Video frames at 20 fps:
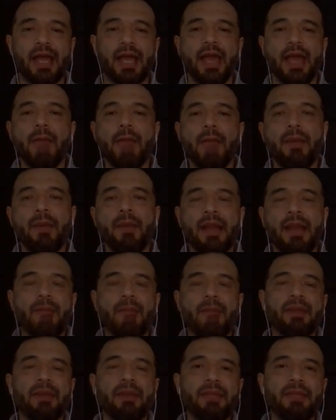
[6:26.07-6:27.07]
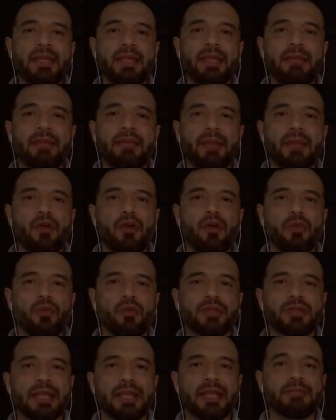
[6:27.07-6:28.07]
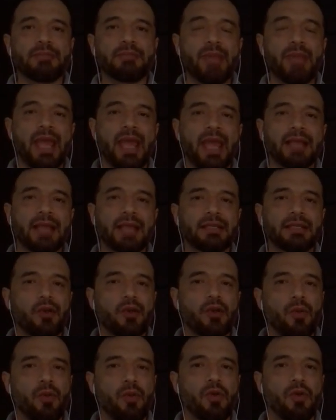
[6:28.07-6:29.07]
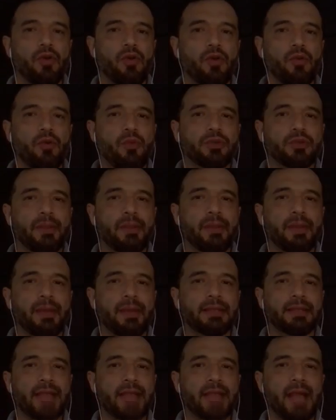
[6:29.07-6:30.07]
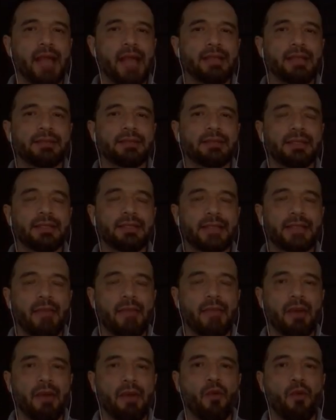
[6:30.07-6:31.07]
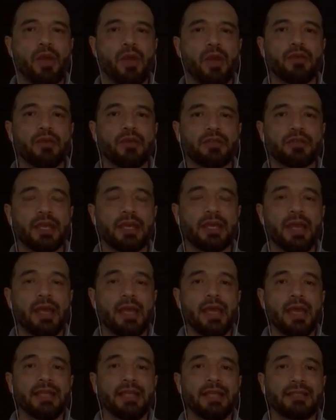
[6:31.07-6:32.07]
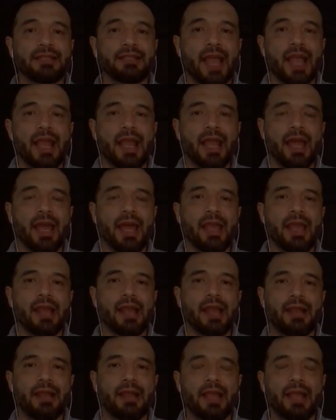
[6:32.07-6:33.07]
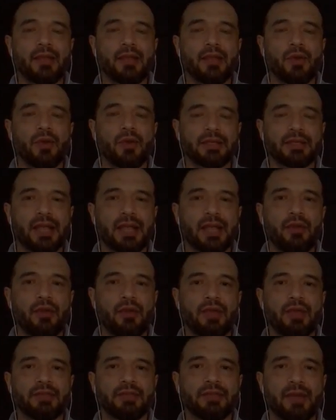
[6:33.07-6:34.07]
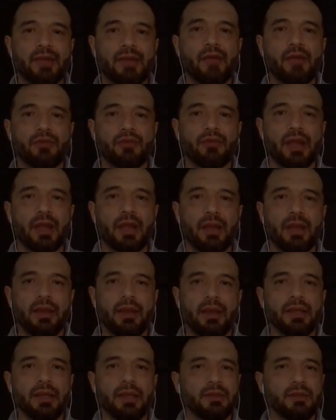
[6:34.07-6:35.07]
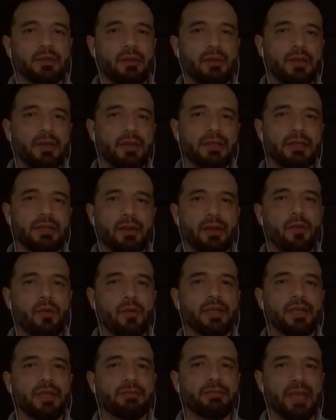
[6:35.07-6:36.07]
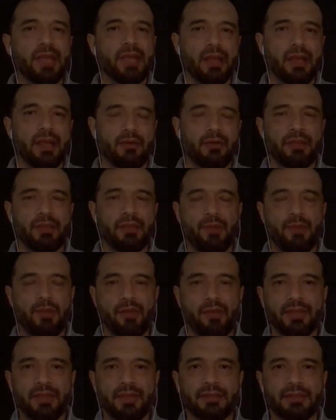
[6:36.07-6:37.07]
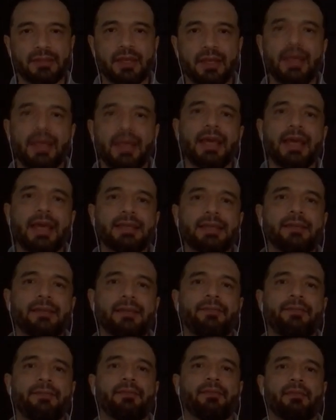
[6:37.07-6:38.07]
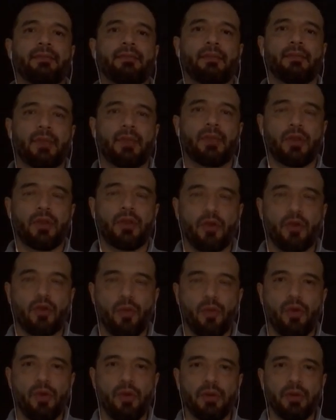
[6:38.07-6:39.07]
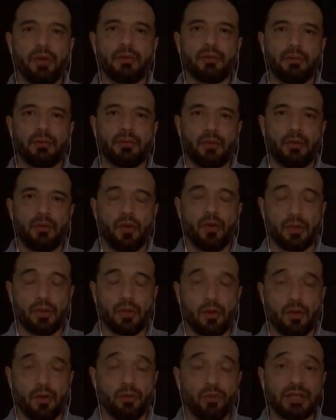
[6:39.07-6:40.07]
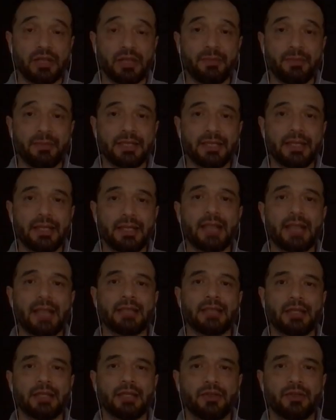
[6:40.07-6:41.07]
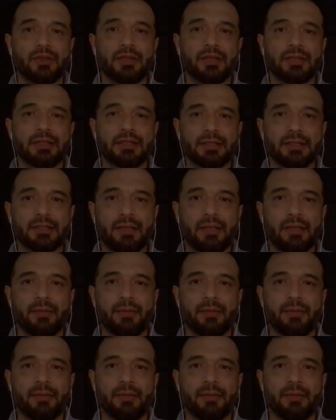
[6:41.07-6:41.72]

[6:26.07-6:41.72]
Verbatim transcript: me van a permitir ver cómo se despliega, es decir, cómo, cómo se, está el sistema cuando se instala en el cliente o se instala donde se va a ejecutar. Eso lo vamos a llamar como despliegue, deployment. Es cómo se representa la instalación del sistema.